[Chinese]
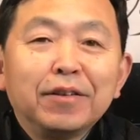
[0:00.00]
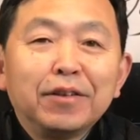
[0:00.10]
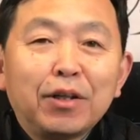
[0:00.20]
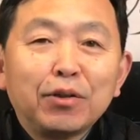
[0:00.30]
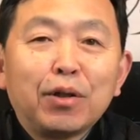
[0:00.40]

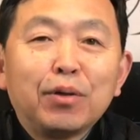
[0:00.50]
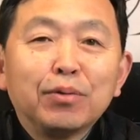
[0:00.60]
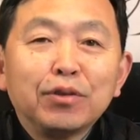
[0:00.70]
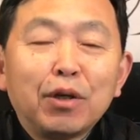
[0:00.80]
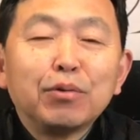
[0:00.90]
幺
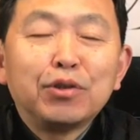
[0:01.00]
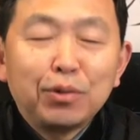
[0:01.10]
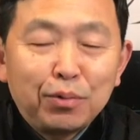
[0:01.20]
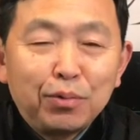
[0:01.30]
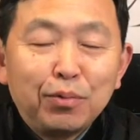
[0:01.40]
幺幺
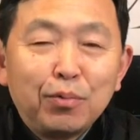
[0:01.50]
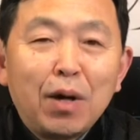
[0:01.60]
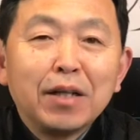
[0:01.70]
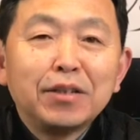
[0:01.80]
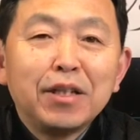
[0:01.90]
九
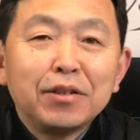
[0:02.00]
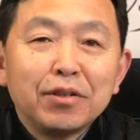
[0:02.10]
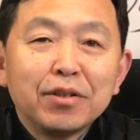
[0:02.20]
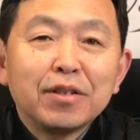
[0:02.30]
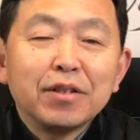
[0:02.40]
王健
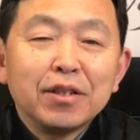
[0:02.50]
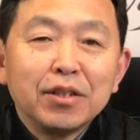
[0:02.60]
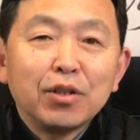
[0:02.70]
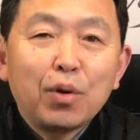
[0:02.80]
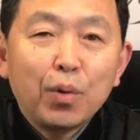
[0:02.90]
之死记
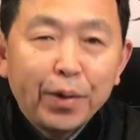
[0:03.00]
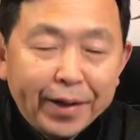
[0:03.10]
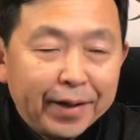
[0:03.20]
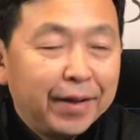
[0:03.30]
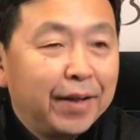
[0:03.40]
者
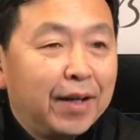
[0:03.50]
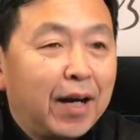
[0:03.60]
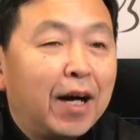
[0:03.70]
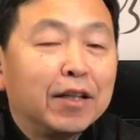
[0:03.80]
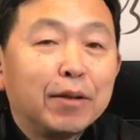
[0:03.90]
会啊，